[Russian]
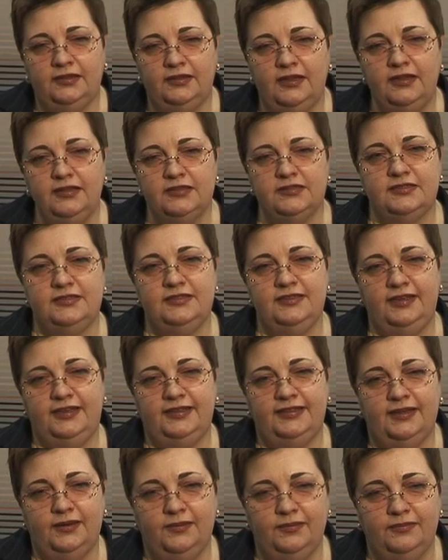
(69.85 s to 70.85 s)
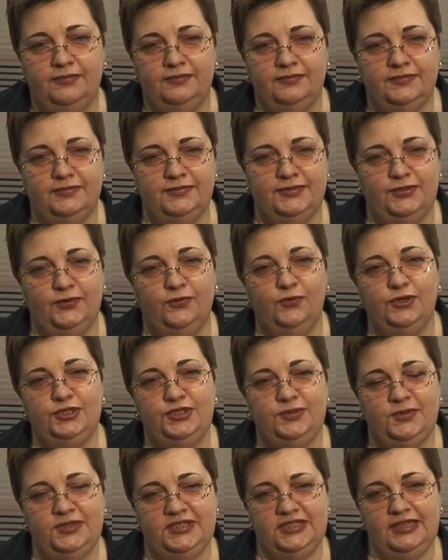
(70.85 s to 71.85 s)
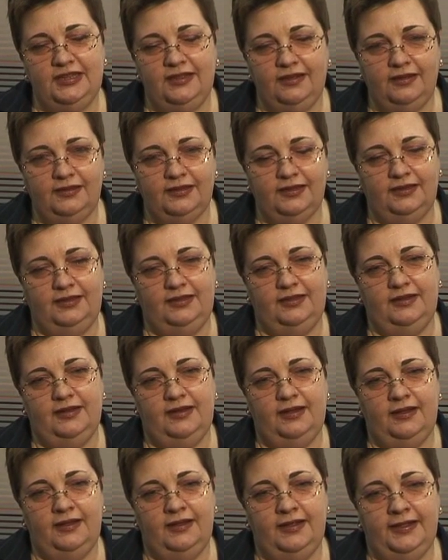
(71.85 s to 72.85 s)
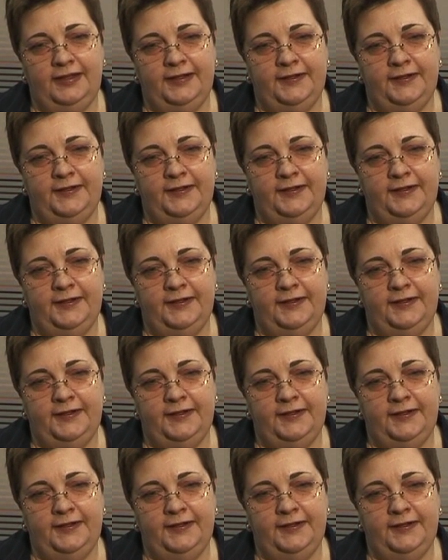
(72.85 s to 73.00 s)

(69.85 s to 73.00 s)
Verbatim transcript: а 30 дней, там, 180 дней и так далее.